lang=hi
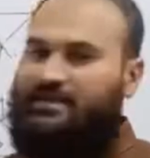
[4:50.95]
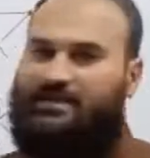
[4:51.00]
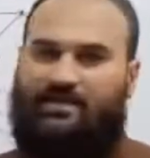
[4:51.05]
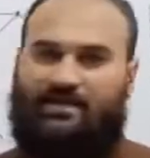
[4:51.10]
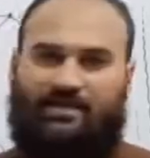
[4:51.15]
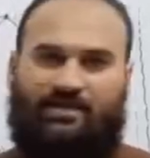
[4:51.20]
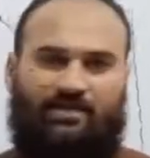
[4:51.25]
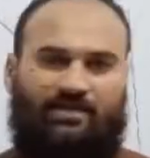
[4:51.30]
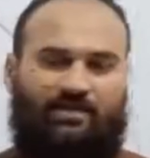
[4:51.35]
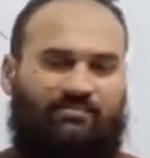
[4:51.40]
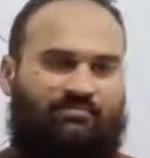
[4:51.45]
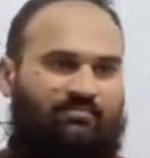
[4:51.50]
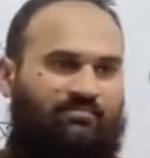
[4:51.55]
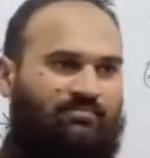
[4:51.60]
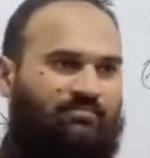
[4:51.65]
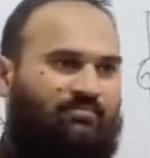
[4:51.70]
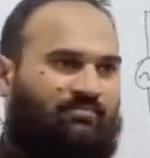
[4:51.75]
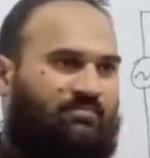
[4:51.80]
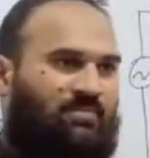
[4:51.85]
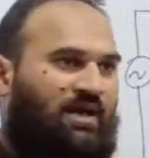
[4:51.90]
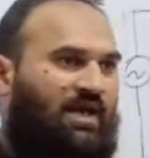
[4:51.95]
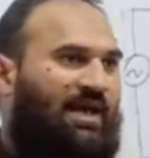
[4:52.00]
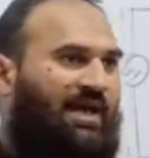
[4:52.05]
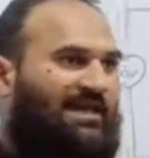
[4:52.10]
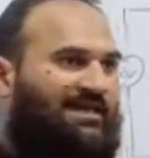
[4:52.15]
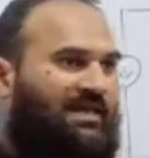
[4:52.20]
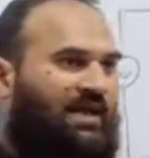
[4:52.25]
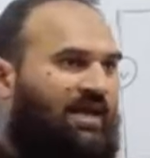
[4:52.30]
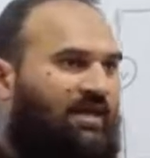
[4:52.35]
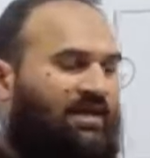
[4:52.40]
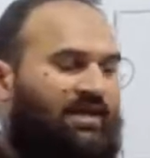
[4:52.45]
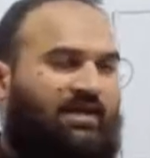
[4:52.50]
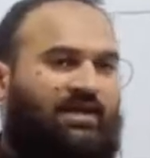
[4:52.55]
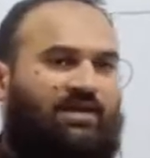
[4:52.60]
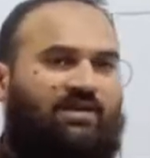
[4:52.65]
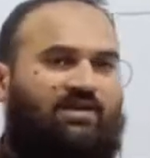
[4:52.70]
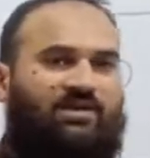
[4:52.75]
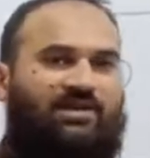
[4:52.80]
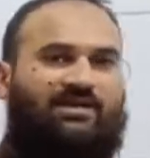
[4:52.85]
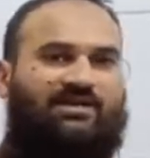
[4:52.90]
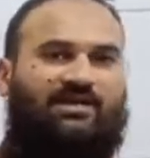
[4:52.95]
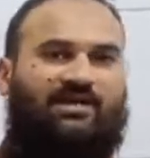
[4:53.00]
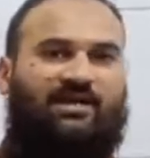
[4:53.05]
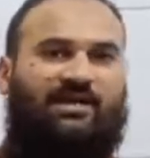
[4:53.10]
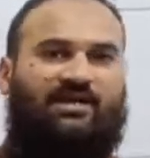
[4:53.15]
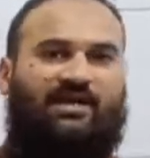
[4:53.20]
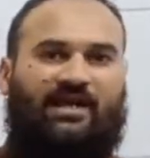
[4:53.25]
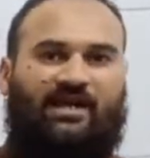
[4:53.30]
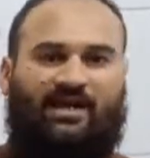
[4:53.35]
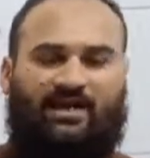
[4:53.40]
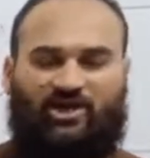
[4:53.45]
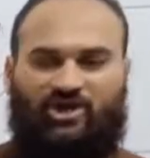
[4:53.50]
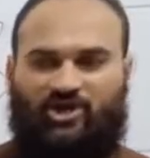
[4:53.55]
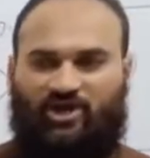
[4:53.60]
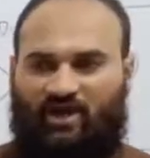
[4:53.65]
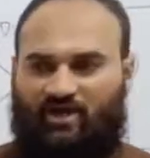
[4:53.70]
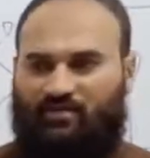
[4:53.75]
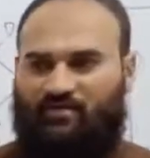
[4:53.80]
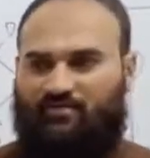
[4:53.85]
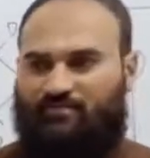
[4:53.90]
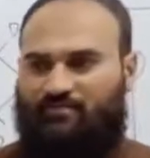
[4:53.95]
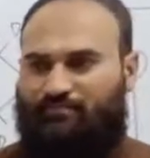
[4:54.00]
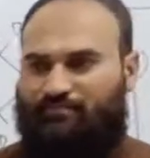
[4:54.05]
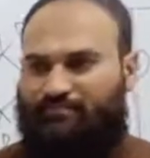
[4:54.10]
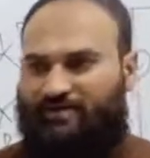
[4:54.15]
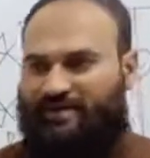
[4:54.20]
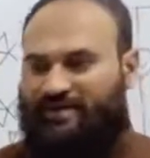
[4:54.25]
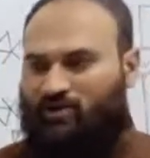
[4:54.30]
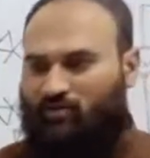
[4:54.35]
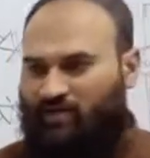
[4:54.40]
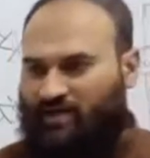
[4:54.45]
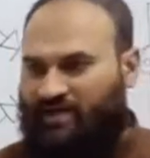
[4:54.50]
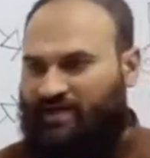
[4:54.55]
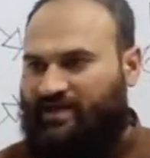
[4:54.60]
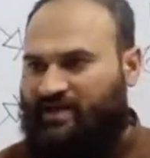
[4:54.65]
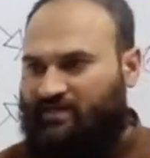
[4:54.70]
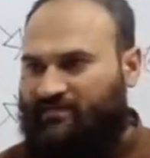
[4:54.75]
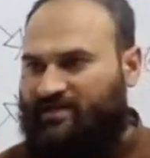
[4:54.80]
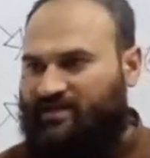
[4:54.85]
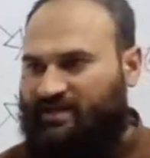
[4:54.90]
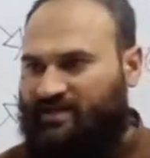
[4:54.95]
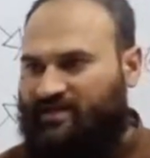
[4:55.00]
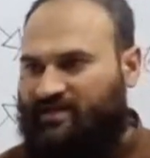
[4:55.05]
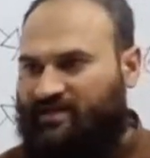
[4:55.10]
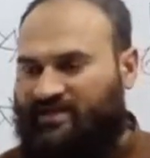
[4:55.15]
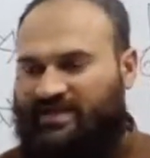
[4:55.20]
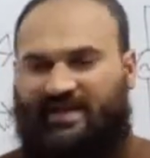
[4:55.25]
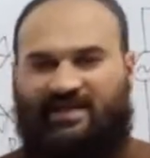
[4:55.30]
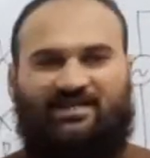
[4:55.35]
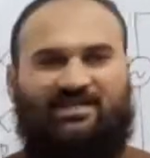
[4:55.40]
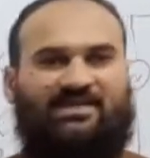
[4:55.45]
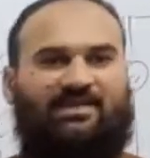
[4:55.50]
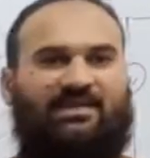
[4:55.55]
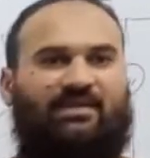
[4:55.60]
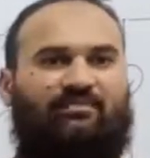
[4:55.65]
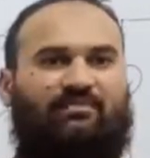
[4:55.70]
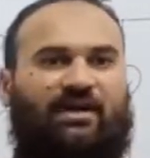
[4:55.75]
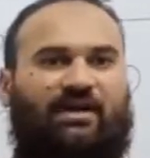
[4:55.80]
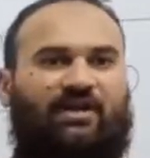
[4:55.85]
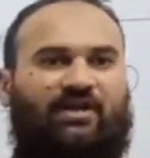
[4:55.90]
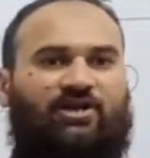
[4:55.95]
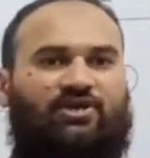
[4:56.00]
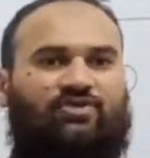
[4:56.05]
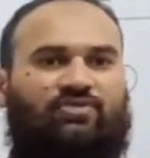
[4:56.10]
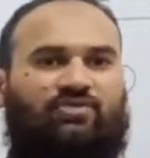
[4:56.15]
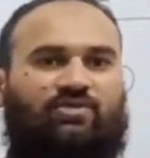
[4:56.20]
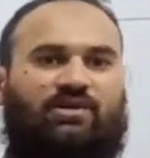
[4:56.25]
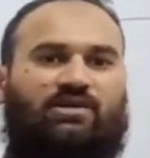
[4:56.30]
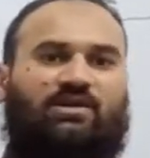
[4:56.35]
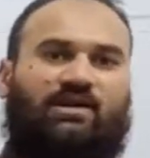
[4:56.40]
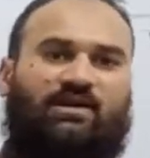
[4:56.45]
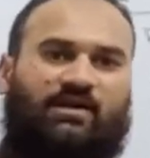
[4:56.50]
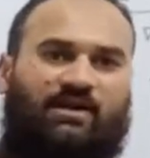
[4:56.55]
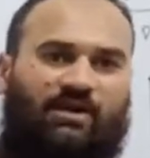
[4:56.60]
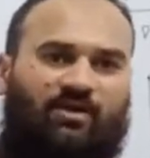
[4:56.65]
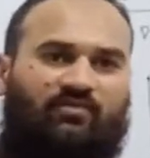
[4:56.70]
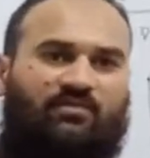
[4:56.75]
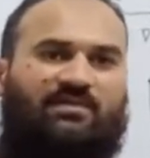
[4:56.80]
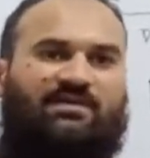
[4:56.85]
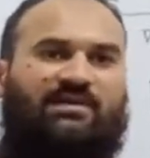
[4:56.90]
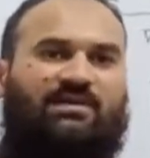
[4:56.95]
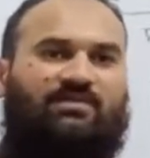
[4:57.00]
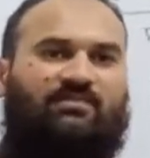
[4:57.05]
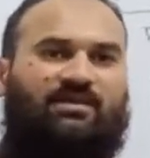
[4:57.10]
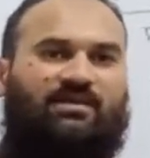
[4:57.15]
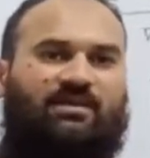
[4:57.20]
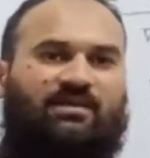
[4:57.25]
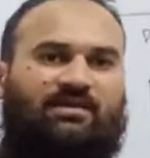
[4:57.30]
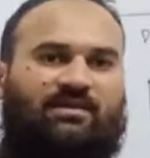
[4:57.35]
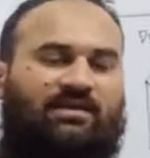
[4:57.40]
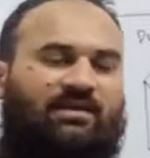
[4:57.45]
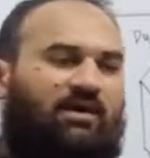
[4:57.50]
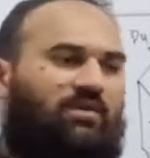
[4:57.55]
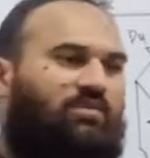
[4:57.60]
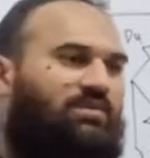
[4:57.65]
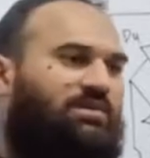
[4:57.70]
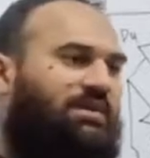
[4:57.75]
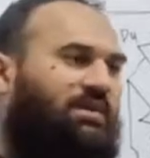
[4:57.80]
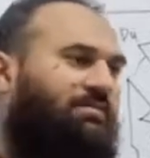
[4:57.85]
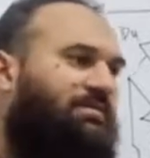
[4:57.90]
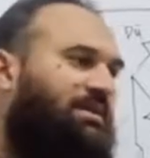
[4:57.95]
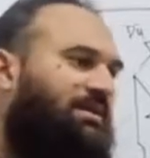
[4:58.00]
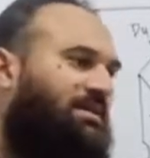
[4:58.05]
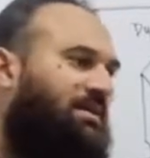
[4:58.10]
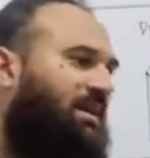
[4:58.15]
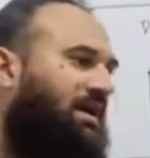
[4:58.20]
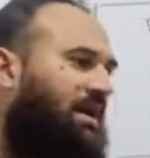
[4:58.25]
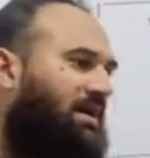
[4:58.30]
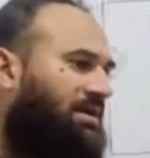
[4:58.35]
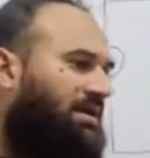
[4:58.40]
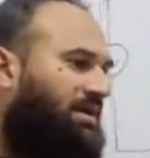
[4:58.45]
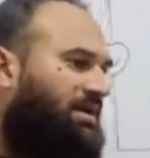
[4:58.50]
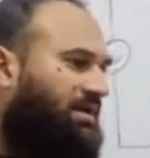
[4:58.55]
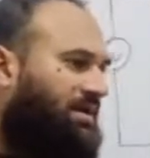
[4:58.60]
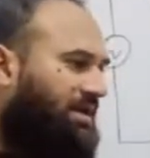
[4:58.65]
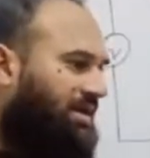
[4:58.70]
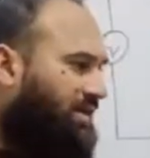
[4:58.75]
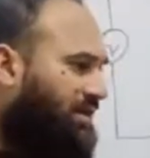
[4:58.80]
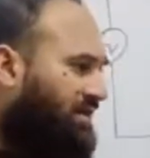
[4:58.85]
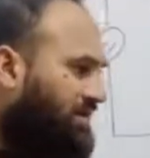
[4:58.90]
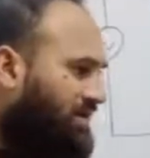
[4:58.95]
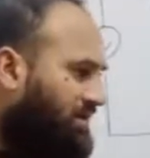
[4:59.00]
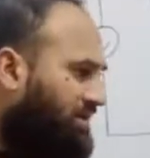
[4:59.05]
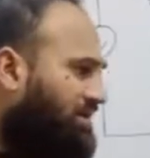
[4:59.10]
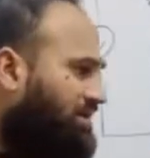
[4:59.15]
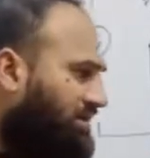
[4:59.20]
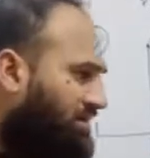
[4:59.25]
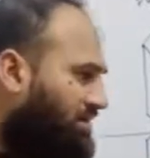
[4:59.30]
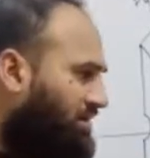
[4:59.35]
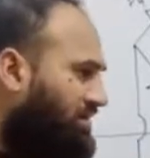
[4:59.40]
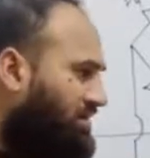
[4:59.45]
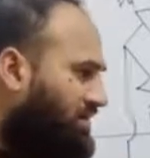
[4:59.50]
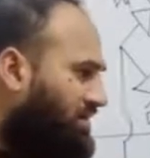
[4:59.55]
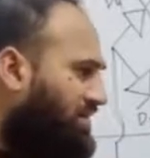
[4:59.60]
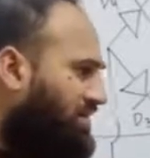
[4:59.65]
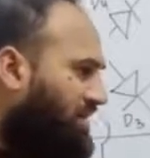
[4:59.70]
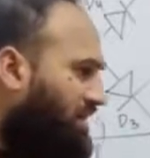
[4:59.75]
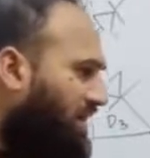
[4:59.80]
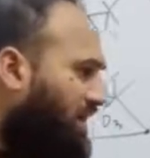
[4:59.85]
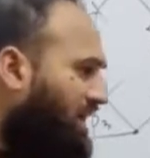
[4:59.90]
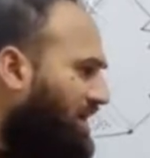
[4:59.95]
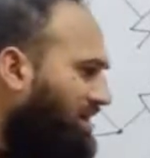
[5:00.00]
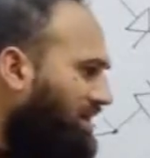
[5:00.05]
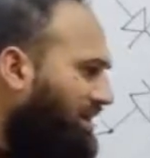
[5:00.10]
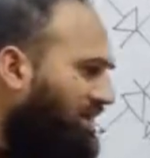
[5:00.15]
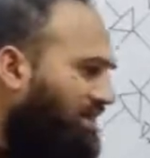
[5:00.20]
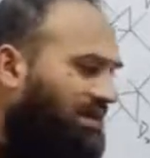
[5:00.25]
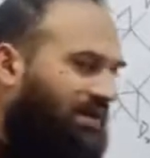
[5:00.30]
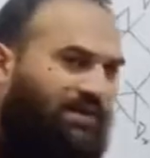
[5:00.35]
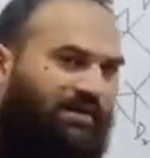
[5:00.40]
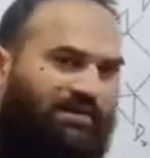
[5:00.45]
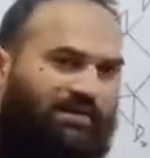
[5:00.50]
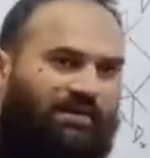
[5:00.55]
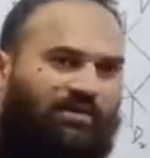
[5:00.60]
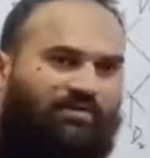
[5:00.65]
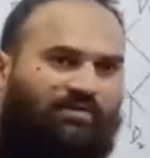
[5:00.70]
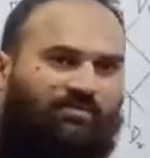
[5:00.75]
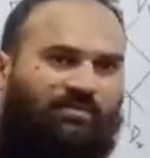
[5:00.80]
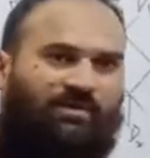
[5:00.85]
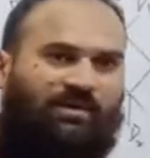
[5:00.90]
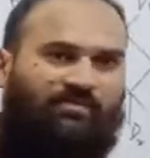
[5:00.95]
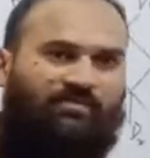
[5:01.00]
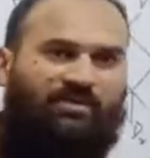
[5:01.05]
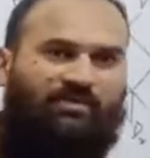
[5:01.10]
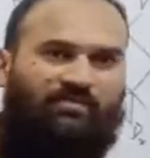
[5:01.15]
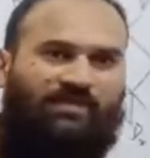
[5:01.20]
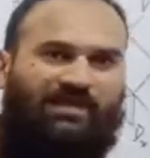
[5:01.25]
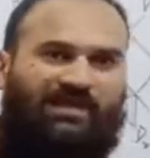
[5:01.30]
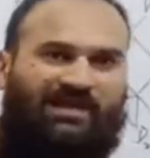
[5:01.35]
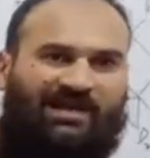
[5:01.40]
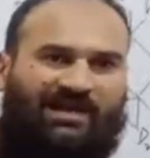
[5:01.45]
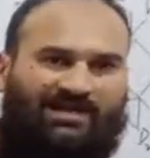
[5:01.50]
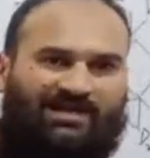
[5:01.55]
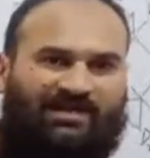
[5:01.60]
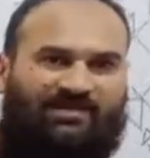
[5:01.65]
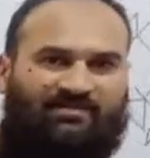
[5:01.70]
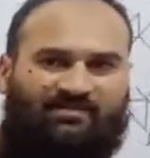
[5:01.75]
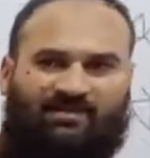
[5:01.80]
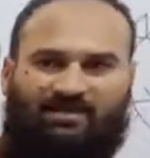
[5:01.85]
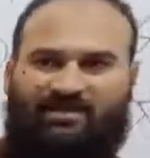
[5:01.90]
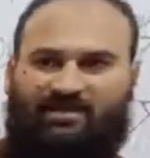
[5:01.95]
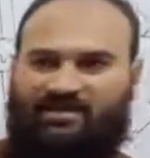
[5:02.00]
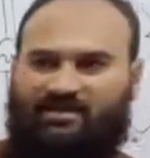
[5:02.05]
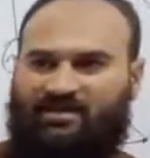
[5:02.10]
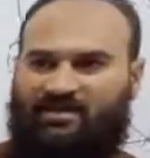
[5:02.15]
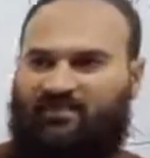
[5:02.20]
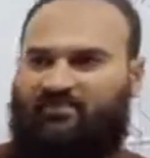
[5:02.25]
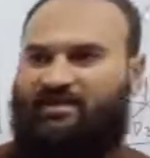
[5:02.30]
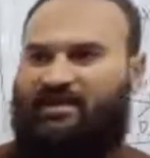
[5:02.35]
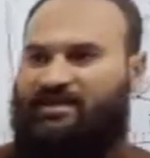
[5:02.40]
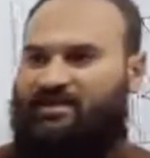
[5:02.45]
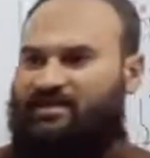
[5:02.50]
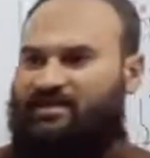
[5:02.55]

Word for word: जाती है ऐसा करंट जिसकी डायरेक्शन पीरियोडिकली बदलती है जिसकी मैग्नीट्यूड कंटिन्यूसली बदलती है उसे हम कहते हैं अल्टरनेटिंग करंट अल्टरनेटिंग करंट को भी हमने बड़े एहसन तरीके से डिफाइन